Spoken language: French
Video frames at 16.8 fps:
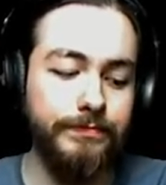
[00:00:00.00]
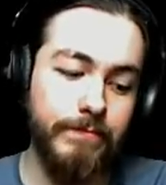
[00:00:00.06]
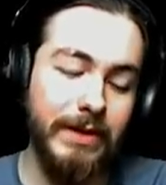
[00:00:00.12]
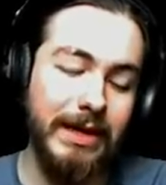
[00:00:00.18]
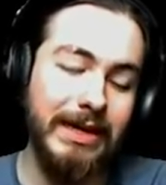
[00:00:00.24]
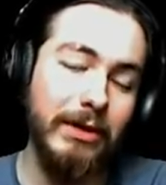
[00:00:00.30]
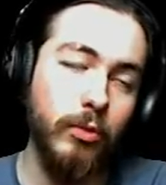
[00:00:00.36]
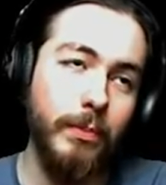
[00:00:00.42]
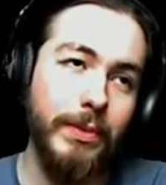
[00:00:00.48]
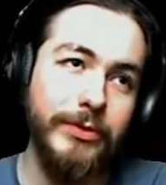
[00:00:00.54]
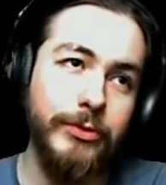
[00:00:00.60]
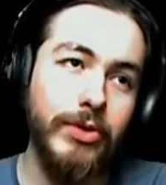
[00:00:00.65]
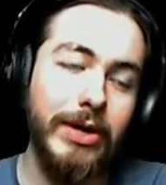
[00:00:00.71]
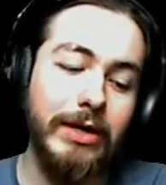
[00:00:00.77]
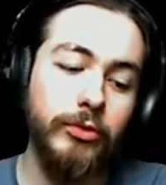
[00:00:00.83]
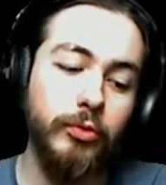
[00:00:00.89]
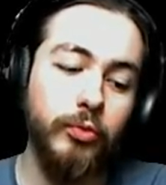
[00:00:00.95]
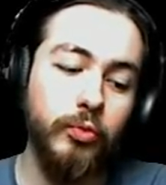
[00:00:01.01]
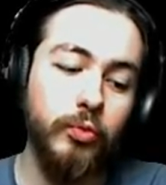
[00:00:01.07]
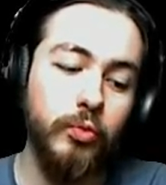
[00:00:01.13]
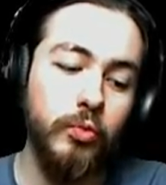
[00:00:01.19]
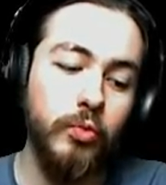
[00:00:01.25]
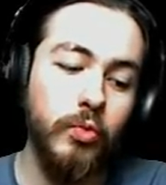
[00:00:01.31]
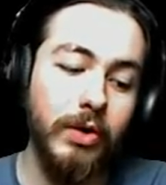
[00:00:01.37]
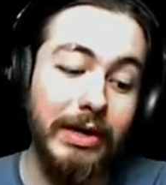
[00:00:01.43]
Elle accompagnera du
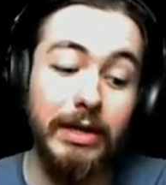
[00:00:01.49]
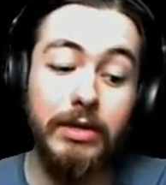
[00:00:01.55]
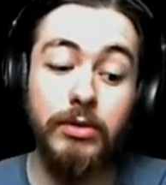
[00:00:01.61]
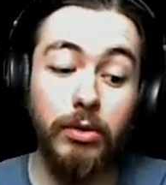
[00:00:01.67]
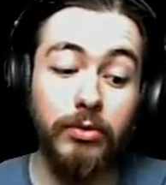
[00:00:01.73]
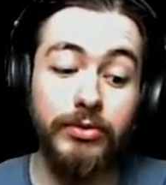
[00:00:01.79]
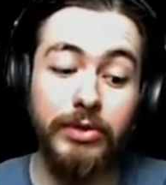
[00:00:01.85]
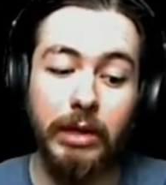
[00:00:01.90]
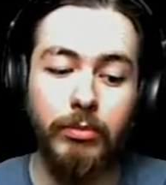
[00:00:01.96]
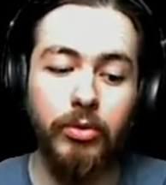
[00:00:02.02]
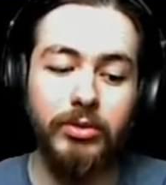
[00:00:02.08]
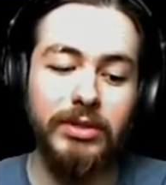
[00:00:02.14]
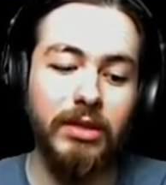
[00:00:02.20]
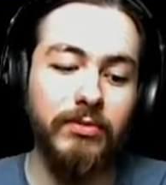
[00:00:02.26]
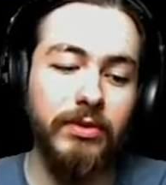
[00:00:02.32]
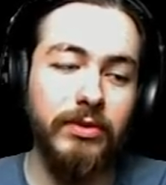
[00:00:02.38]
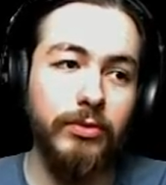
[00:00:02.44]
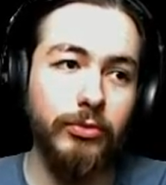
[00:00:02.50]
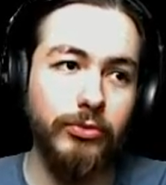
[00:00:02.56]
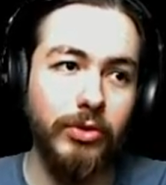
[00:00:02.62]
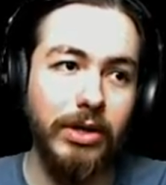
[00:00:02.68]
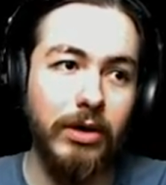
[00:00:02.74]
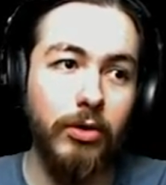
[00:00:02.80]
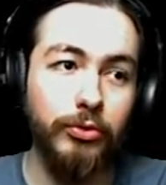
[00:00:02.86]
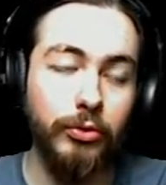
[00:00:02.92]
coup l'Alliance à bord d'un vaisseau de
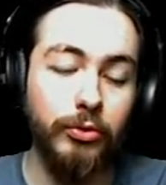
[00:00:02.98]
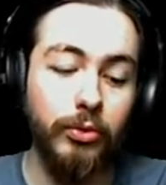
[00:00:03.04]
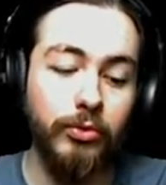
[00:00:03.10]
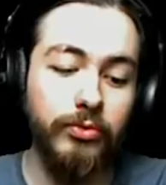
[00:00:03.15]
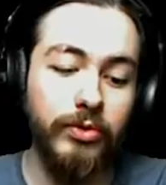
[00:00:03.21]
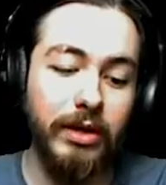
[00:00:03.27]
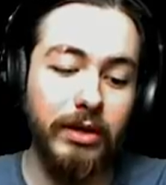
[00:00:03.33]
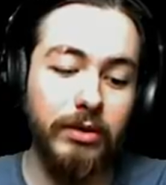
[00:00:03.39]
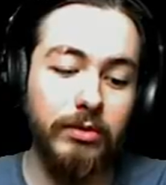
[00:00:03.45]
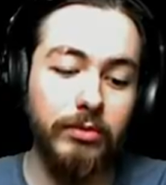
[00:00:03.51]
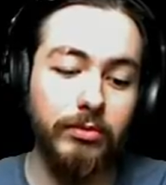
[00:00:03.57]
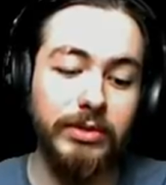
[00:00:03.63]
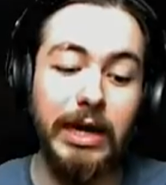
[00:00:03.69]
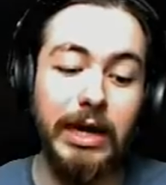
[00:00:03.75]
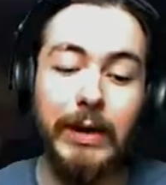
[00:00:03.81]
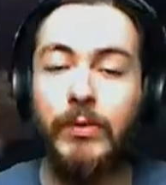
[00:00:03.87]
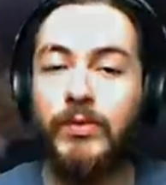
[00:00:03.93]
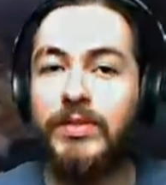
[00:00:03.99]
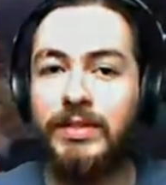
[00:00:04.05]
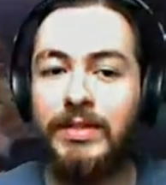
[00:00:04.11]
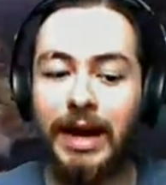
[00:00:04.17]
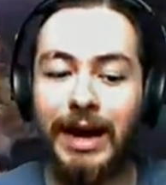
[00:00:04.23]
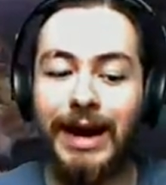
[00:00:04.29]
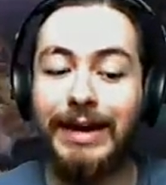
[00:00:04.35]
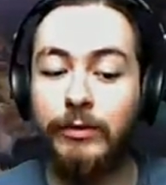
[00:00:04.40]
la Horde de Fer qu'on a
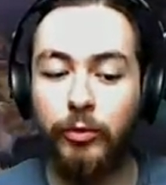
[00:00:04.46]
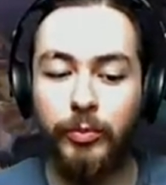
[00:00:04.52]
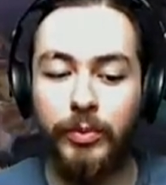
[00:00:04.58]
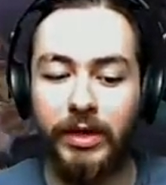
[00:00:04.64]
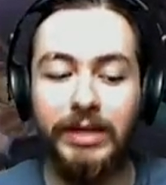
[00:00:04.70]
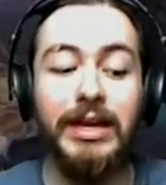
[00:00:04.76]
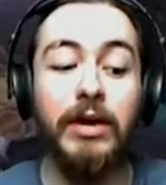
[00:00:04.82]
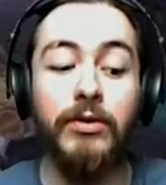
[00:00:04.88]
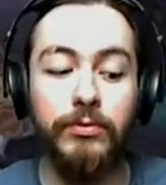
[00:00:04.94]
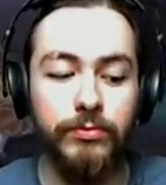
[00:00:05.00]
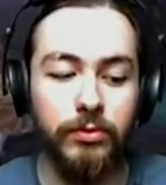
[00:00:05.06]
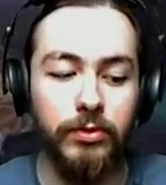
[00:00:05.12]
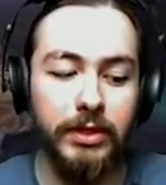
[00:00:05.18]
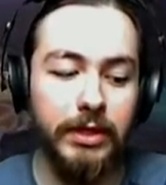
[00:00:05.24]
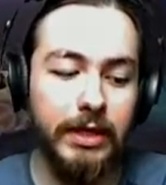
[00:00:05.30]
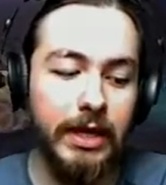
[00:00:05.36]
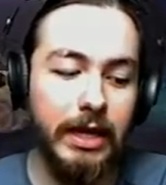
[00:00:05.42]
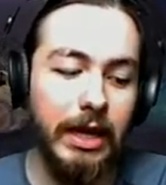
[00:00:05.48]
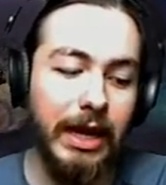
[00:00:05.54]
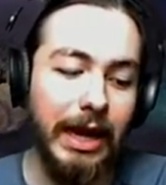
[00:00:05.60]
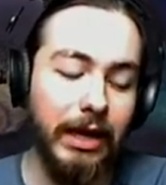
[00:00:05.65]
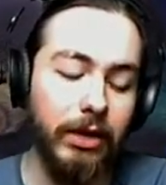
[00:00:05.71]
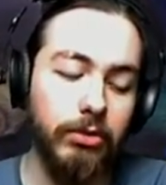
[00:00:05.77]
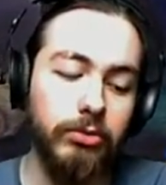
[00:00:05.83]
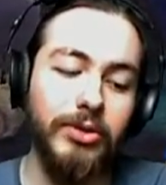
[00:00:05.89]
réussi à récupérer, à voler,
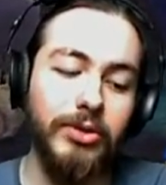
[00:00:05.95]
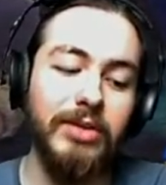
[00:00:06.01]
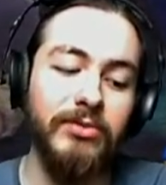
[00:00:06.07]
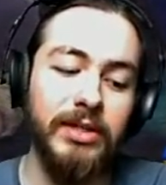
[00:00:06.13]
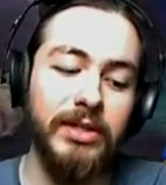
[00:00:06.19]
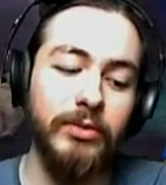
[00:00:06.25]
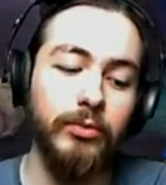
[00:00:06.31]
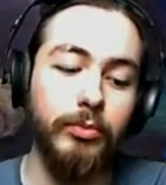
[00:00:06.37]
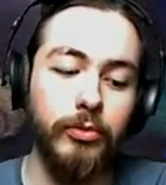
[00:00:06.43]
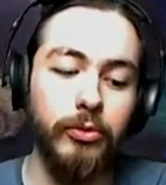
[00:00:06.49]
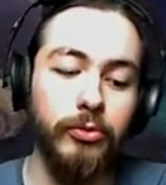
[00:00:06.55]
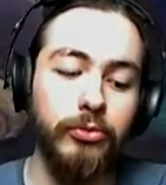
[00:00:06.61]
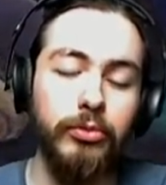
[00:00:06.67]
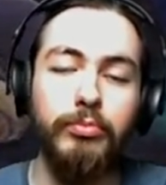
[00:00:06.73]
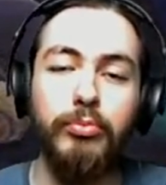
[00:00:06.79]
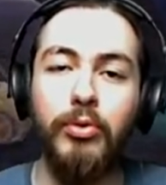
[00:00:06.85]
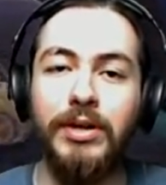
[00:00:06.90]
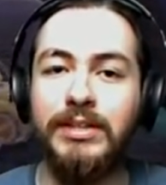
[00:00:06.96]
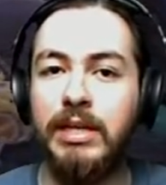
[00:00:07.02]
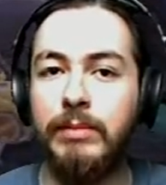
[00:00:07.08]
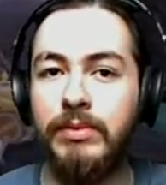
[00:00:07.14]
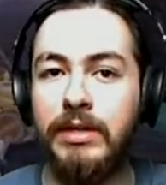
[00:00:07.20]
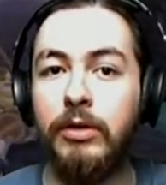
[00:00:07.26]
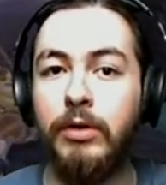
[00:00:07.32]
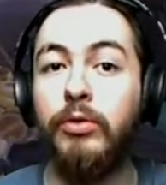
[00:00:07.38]
allant dans la vallée d'Ombrelune pour
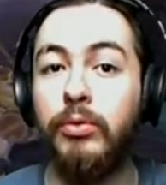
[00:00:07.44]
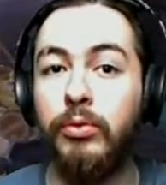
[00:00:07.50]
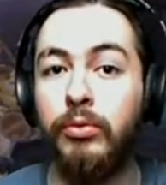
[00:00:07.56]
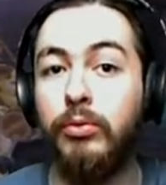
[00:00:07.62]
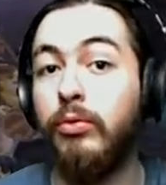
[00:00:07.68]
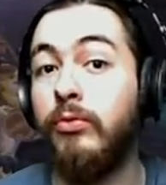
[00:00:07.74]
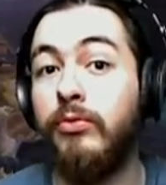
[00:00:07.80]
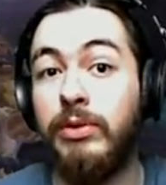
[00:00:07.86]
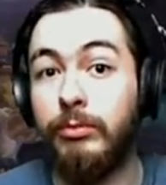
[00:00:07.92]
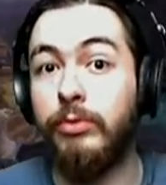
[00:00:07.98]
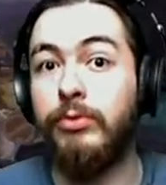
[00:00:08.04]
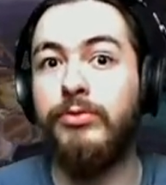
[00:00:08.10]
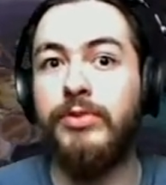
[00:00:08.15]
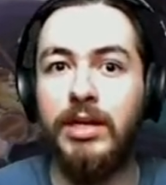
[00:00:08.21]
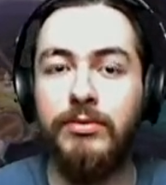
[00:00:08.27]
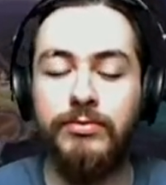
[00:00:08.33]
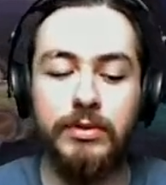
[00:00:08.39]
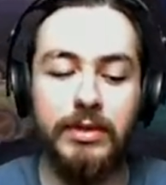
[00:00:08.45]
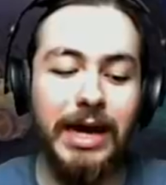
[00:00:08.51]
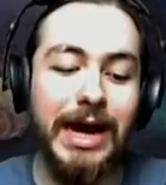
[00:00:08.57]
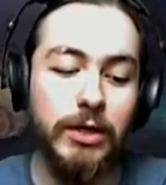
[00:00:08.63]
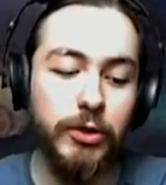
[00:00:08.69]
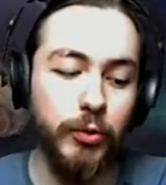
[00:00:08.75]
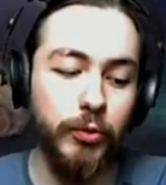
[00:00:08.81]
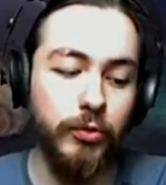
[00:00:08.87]
établir le, fameux fief, hein,
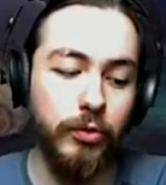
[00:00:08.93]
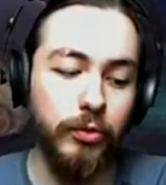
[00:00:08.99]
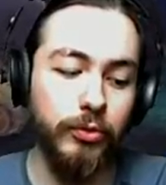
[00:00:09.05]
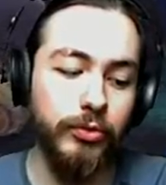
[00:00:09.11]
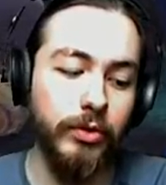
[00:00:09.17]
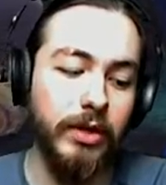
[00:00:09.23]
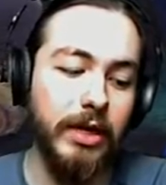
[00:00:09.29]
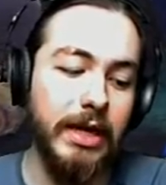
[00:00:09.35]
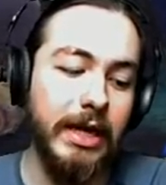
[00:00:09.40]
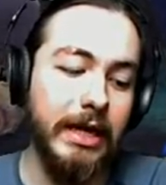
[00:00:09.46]
à Chute-Lune.